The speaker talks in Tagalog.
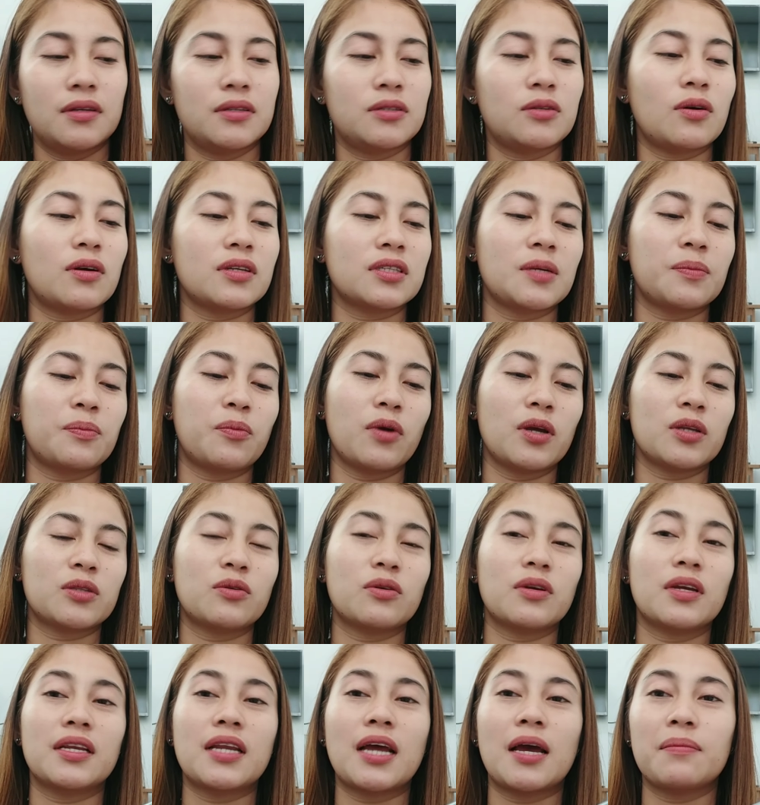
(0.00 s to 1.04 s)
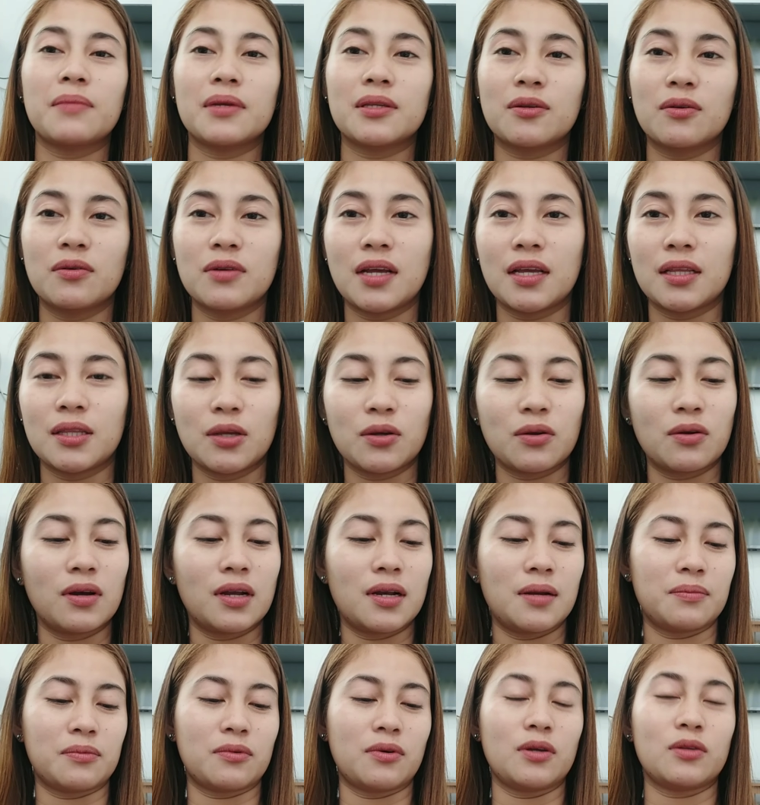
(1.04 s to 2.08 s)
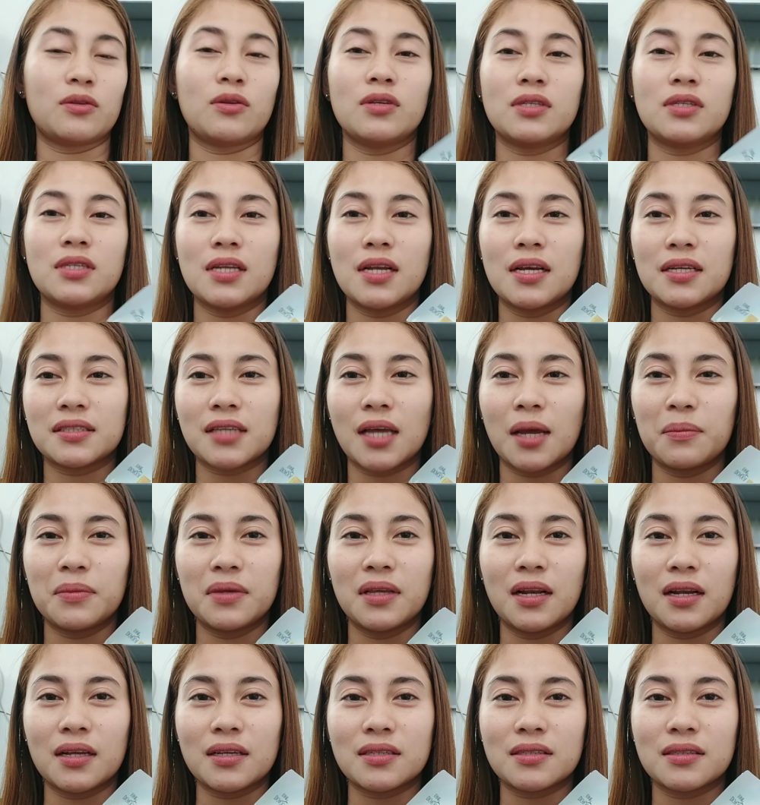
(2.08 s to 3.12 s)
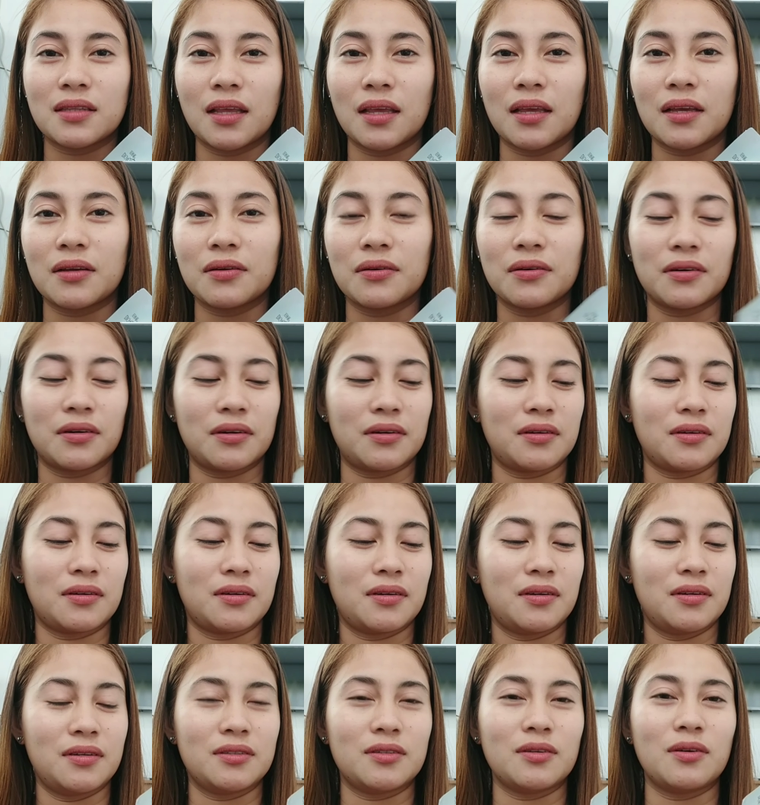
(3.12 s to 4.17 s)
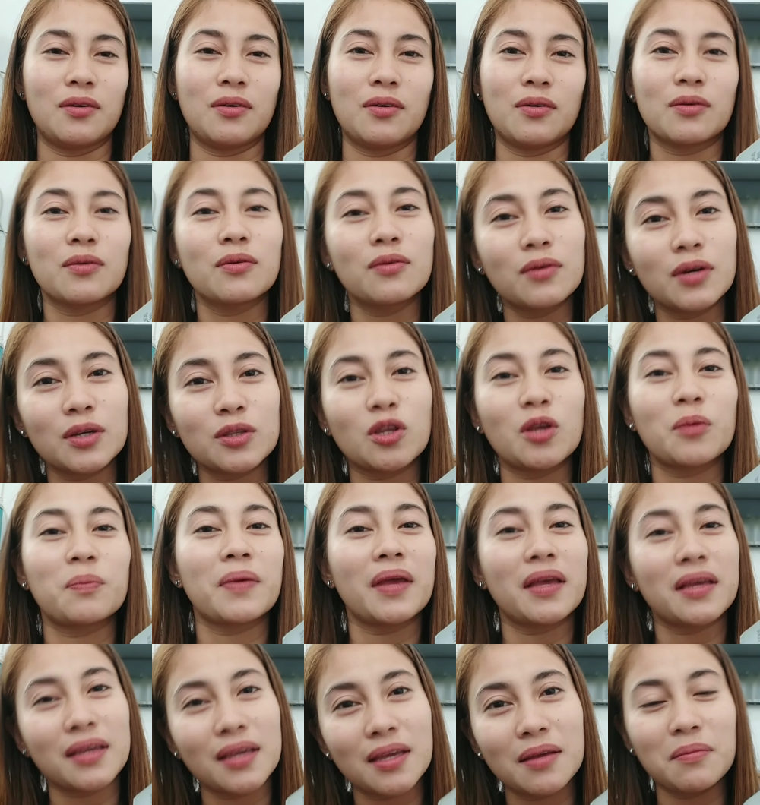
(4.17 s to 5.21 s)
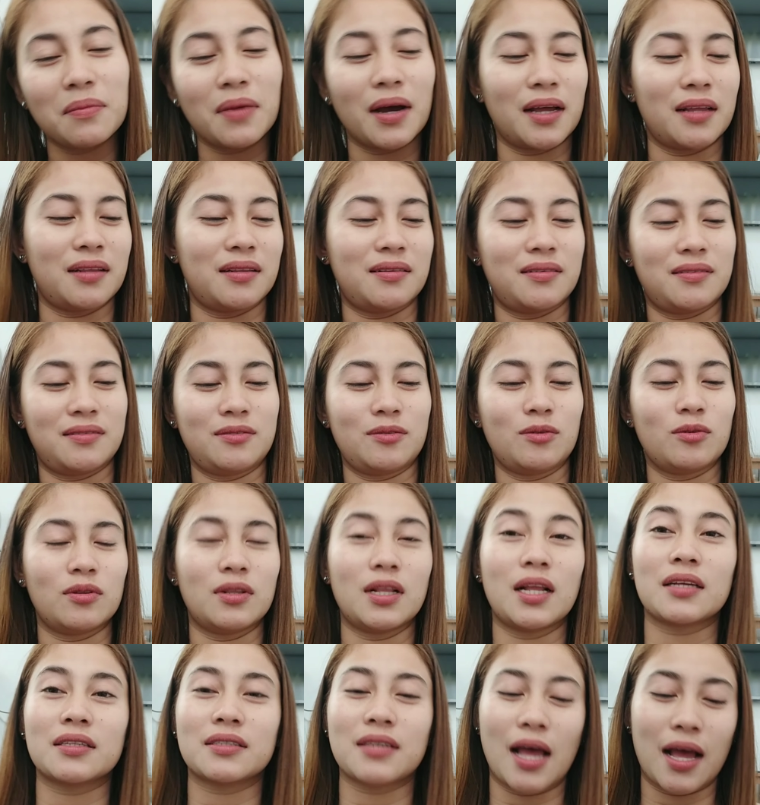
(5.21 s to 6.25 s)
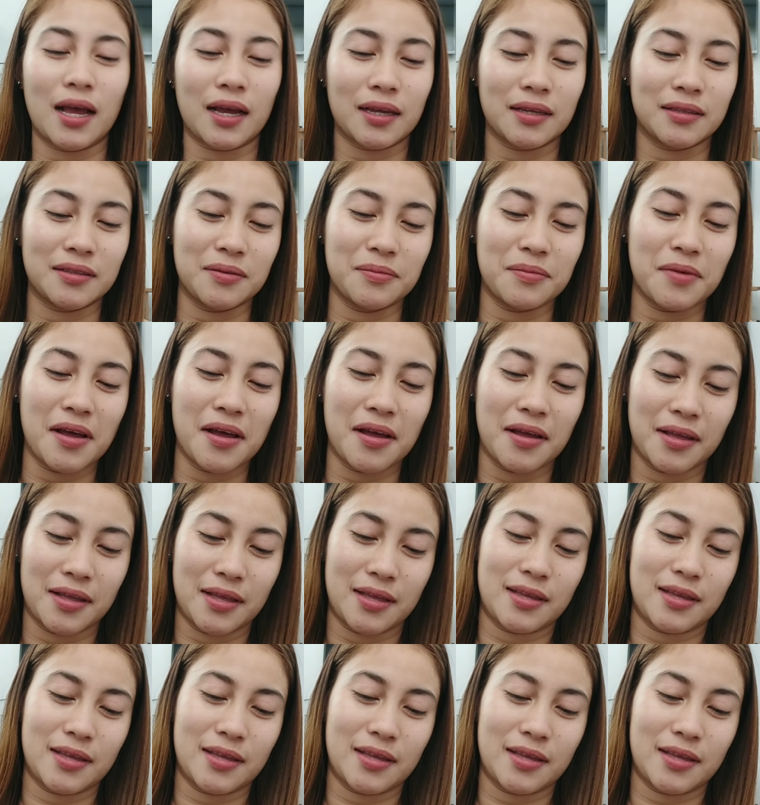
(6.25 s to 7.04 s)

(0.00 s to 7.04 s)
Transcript: So, kasi po ito ginamit ko na, hindi ko alam po ito yung sinasabi nilang sticker. So, kung ito'y peke man, good luck sa akin, di ba?